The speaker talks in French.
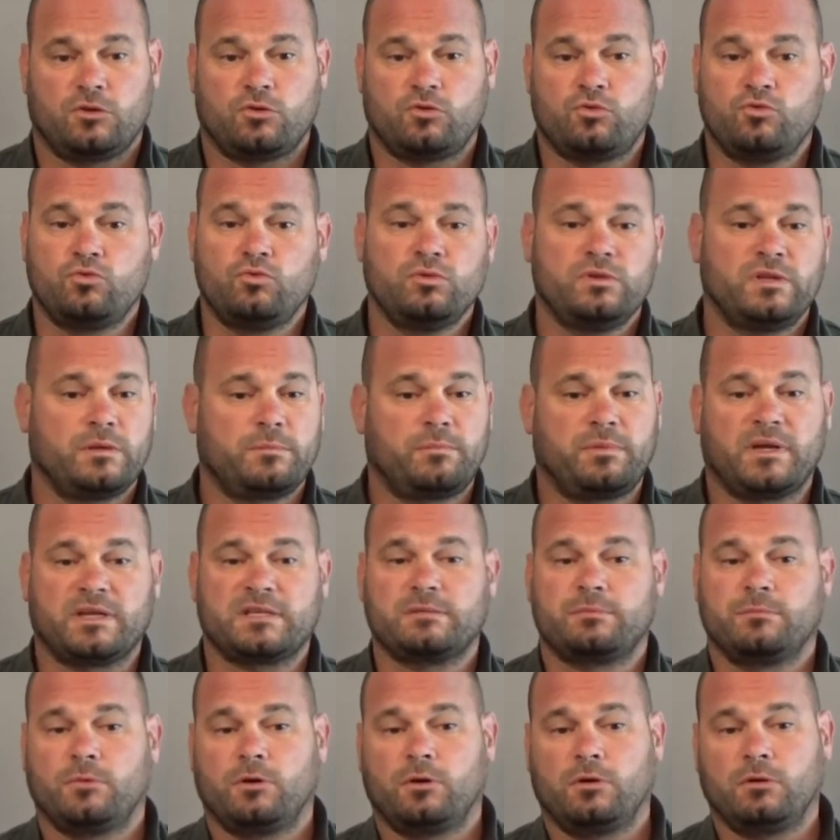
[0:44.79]
coûts,
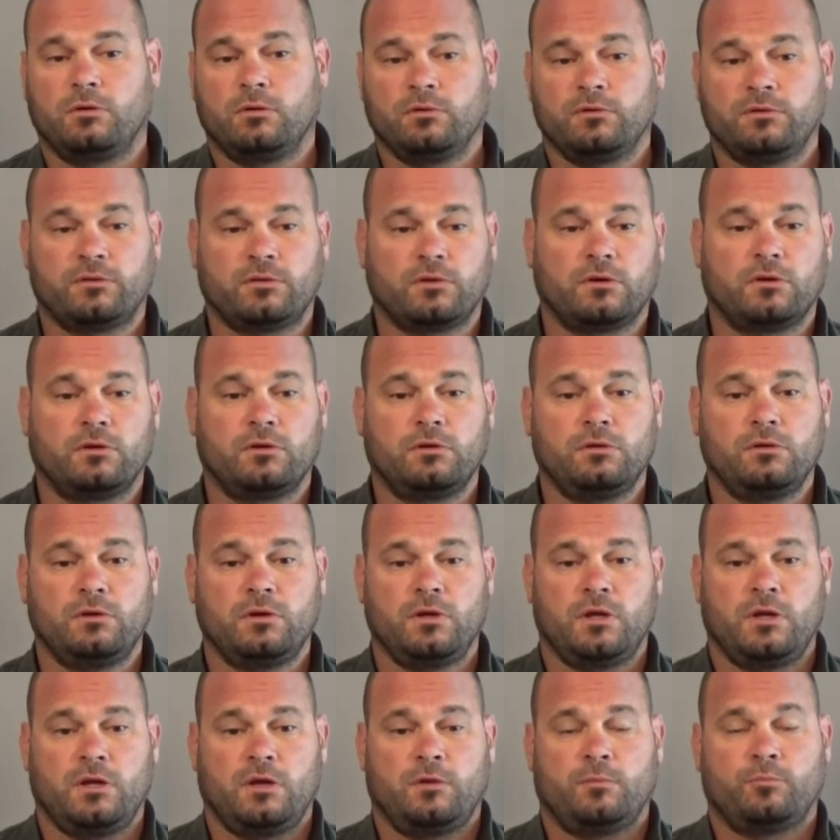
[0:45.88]
déplacements, temps
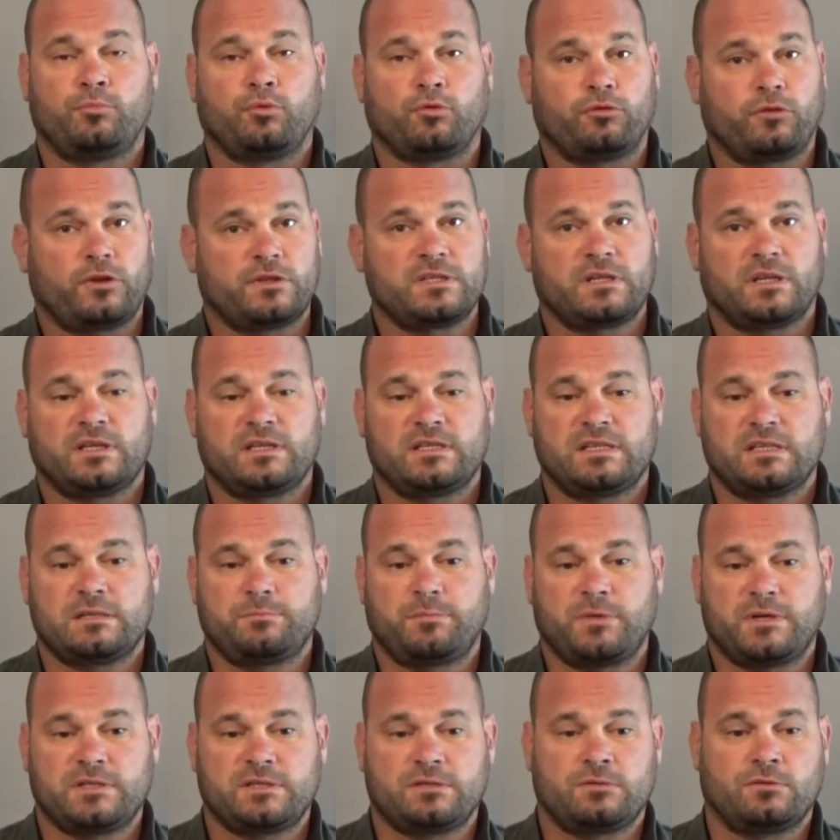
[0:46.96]
pour sortir des
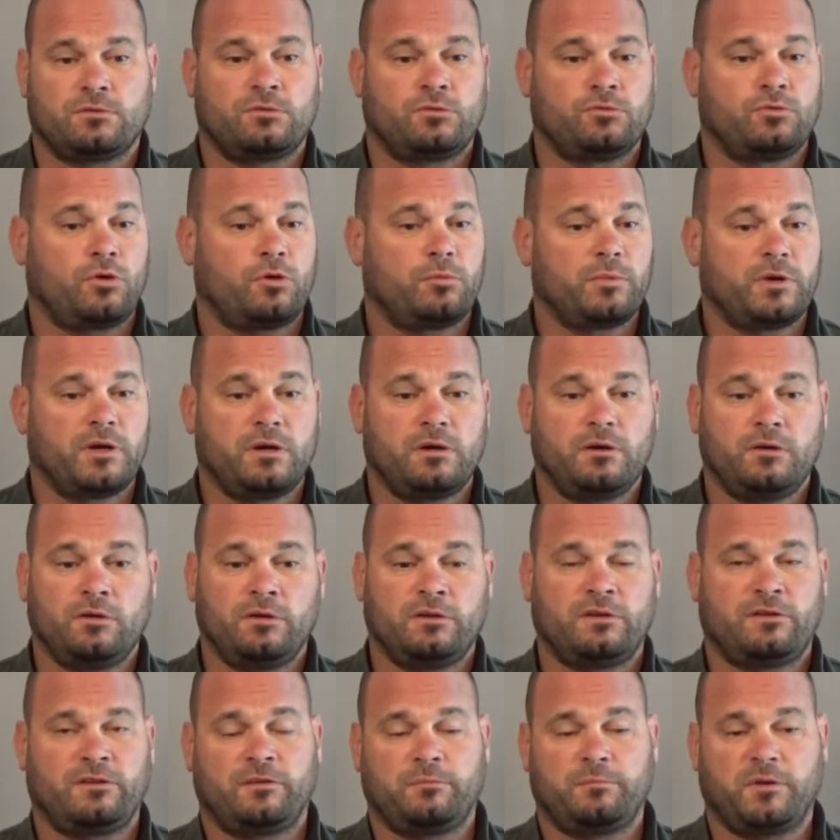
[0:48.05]
espaces euh, urbains,
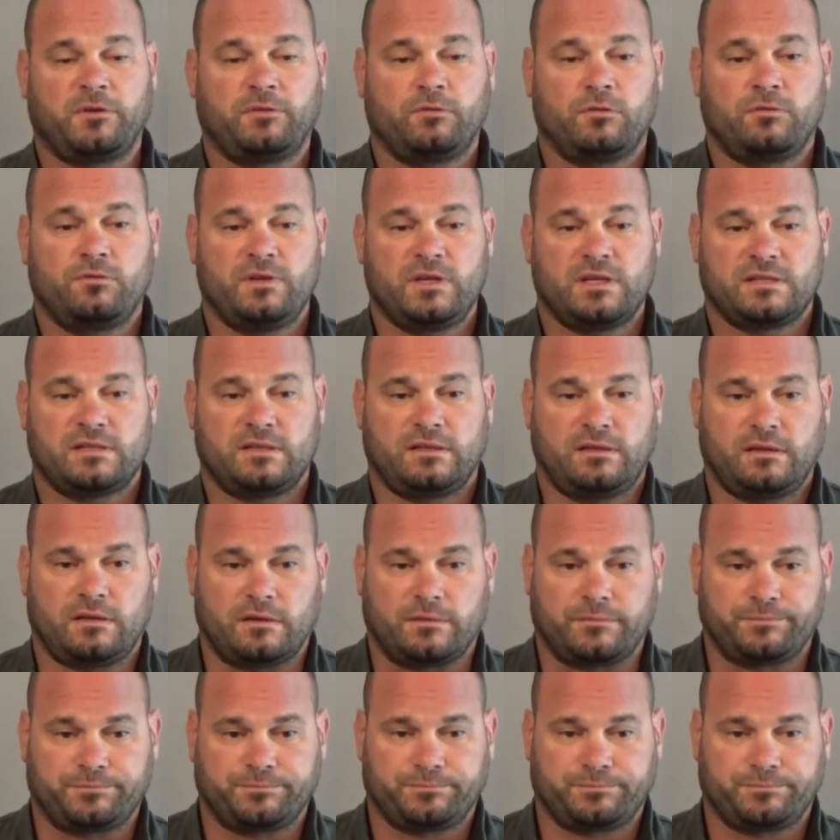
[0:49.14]
des espaces de vie, etc.